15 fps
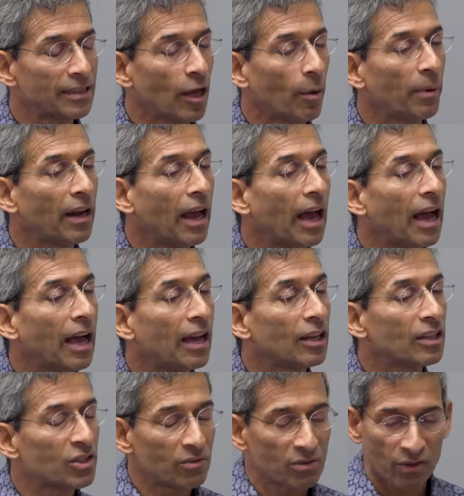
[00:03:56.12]
ist aber
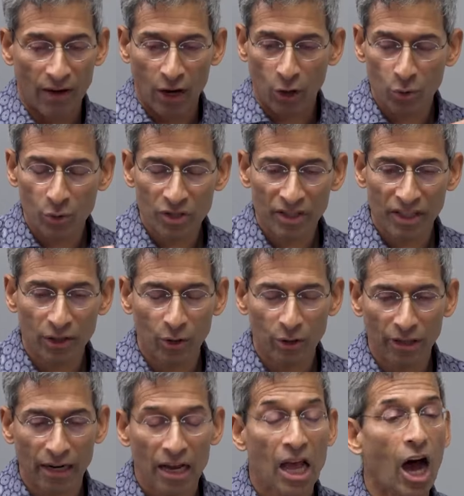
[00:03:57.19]
zwar lustig,
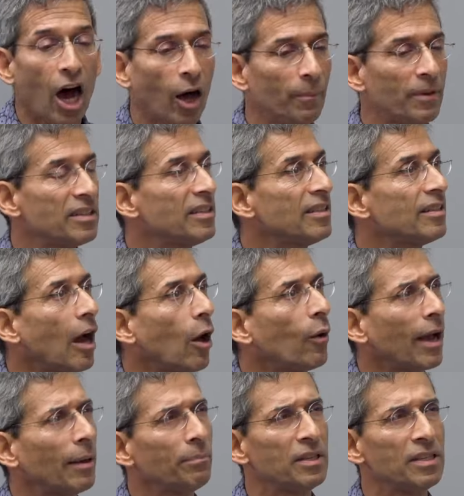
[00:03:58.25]
oder? Aber es ist
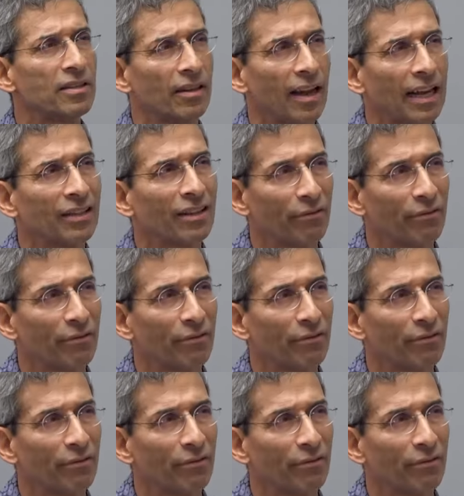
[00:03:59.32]
auch ein bisschen ein